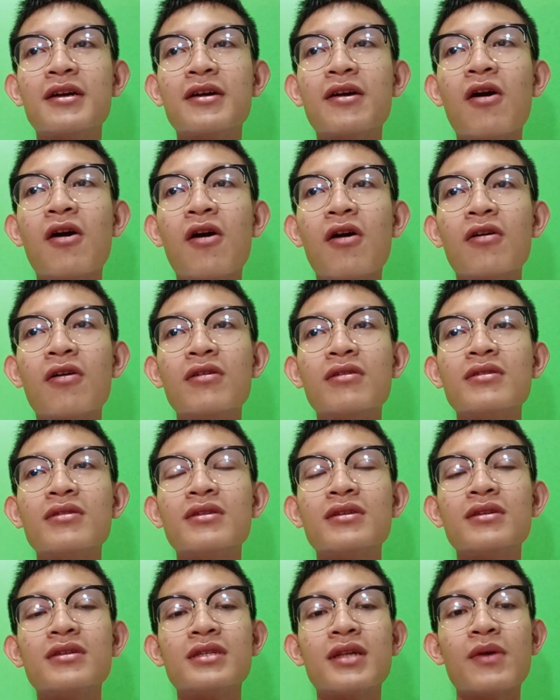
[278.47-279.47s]
ก็
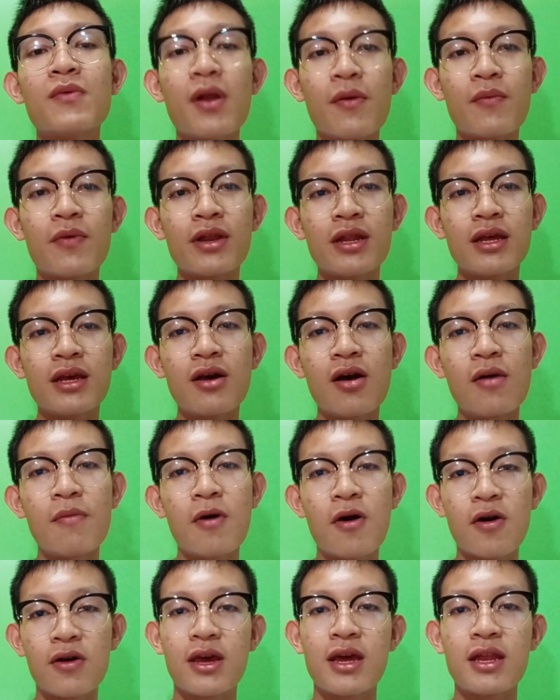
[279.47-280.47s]
สำหรับวันนี้ก็
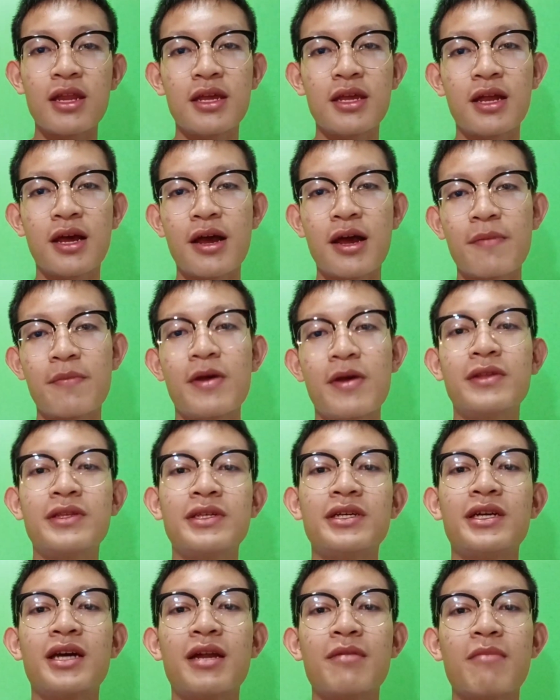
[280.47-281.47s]
พอแค่นี้นะครับแล้ว
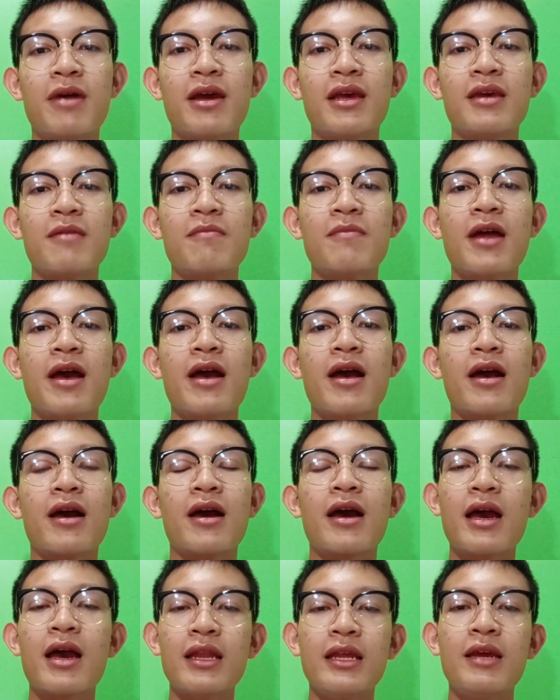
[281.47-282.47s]
เจอกันใหม่คลิปหน้า
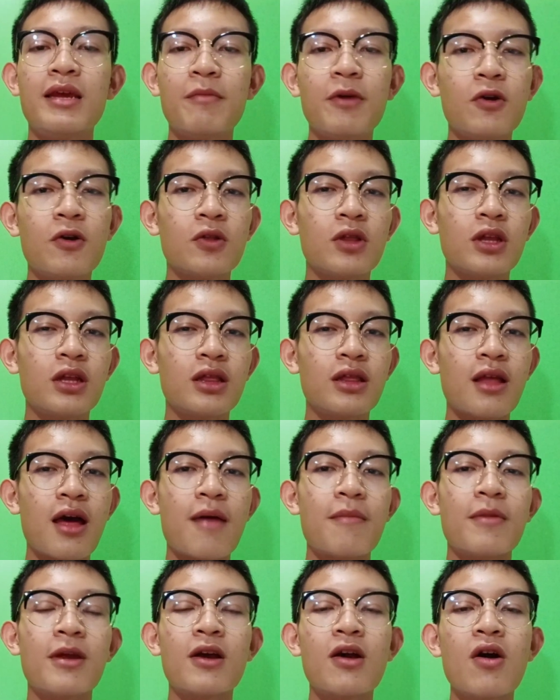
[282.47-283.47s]
ใครที่ยังไม่กดติดตา
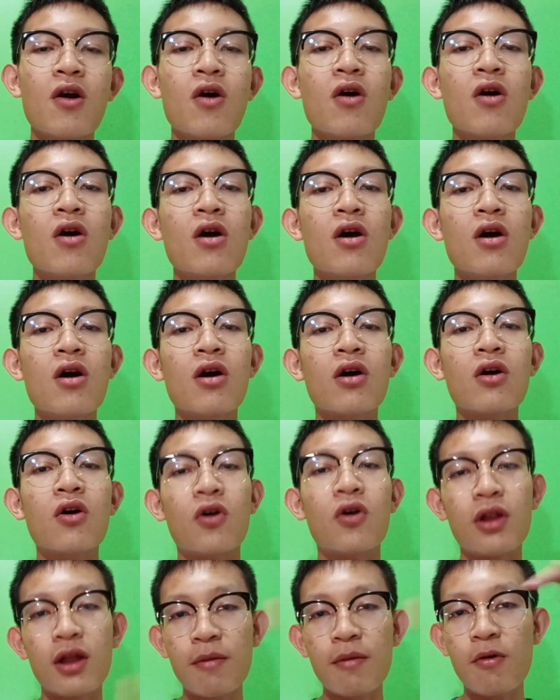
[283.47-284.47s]
มเนี่ยก็ก
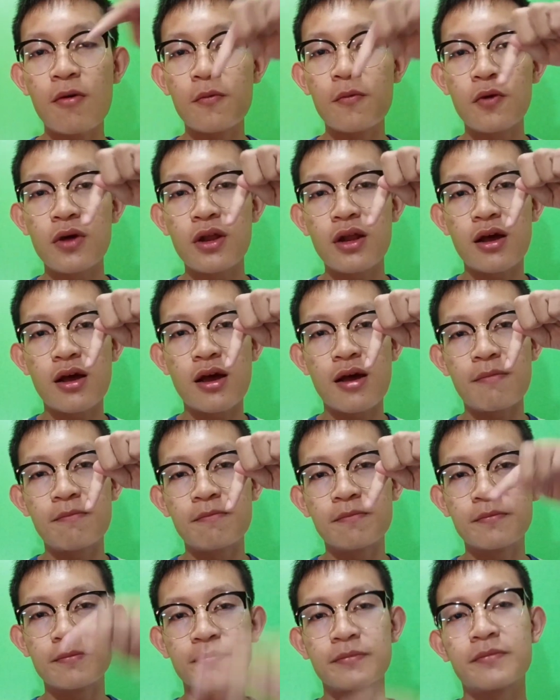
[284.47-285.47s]
ดให้ผมด้วยนะครับ
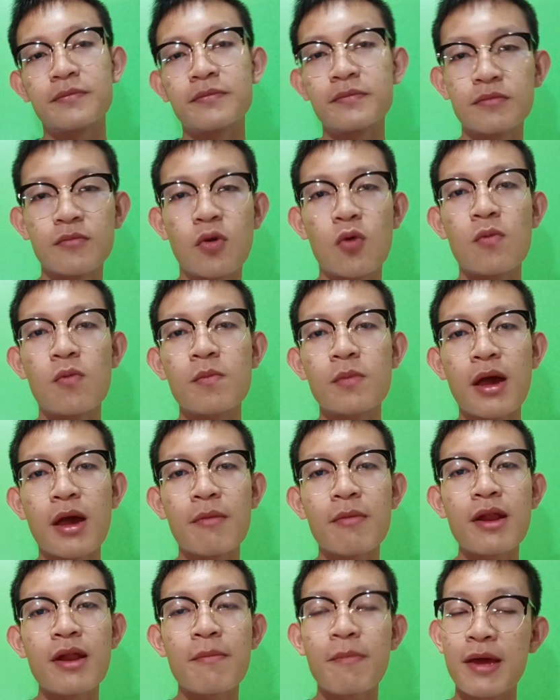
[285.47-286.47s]
ผมยัง
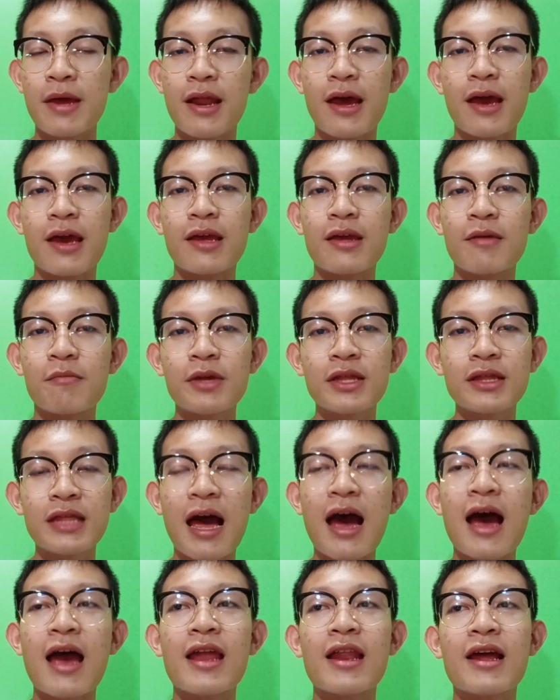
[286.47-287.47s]
ไม่ได้ไปไหนยังไม่
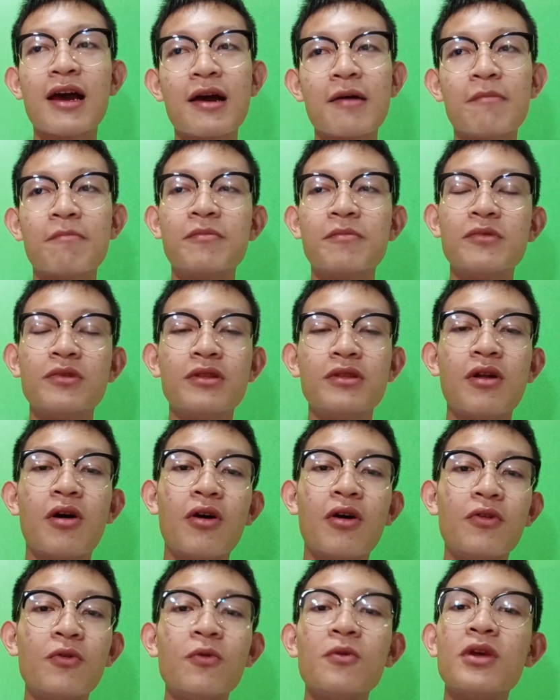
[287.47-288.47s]
ตายนะครับรอ
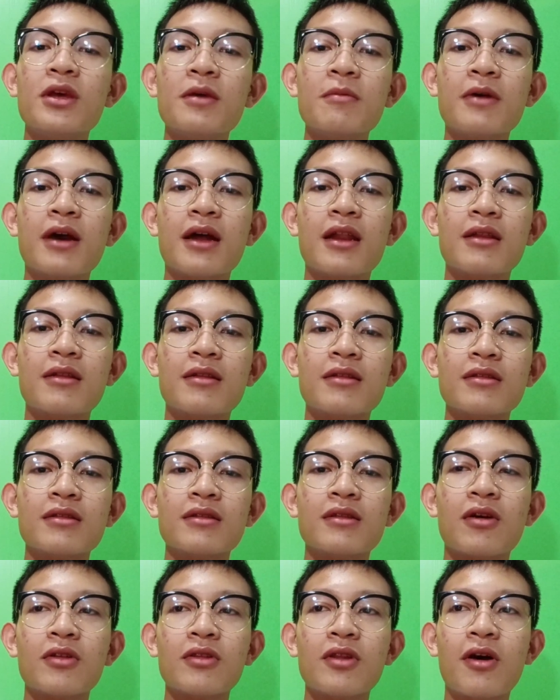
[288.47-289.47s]
ดูคลิปกัน
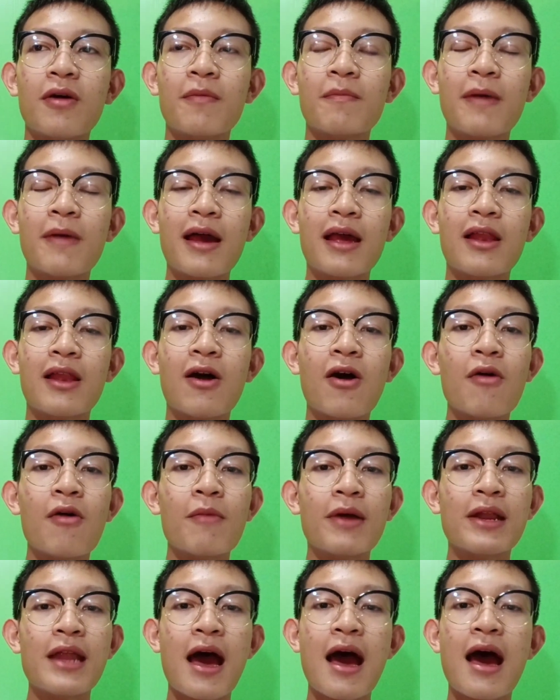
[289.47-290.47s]
ต่อไปรอ
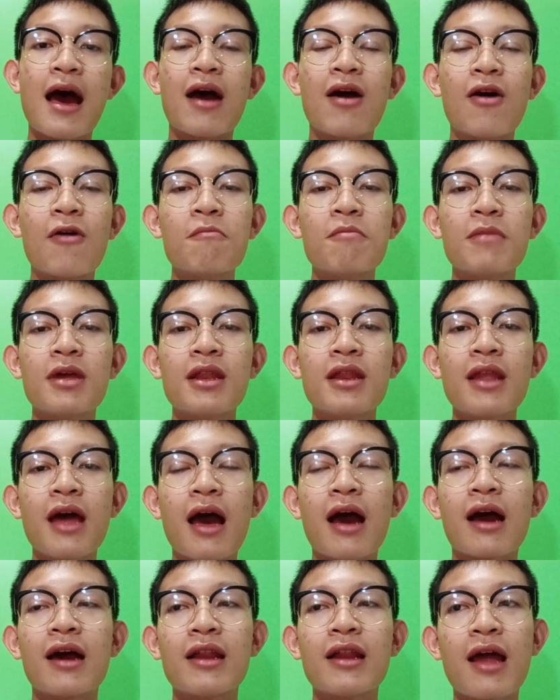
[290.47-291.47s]
มาด่าคอมเมนต์
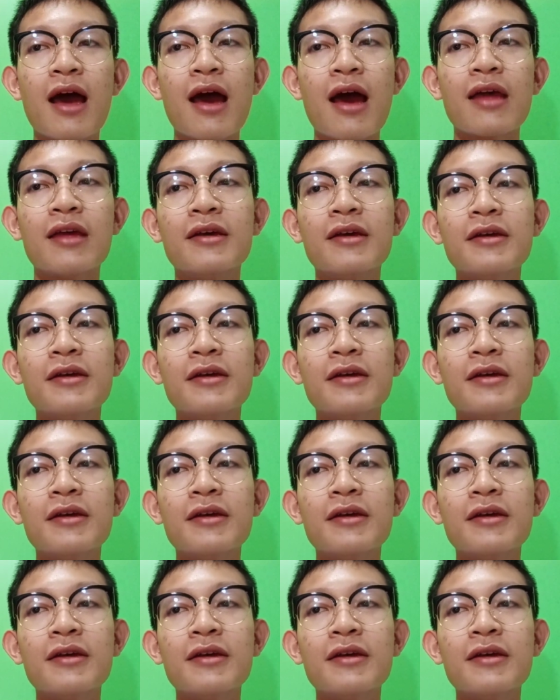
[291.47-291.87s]
ด่ากันได้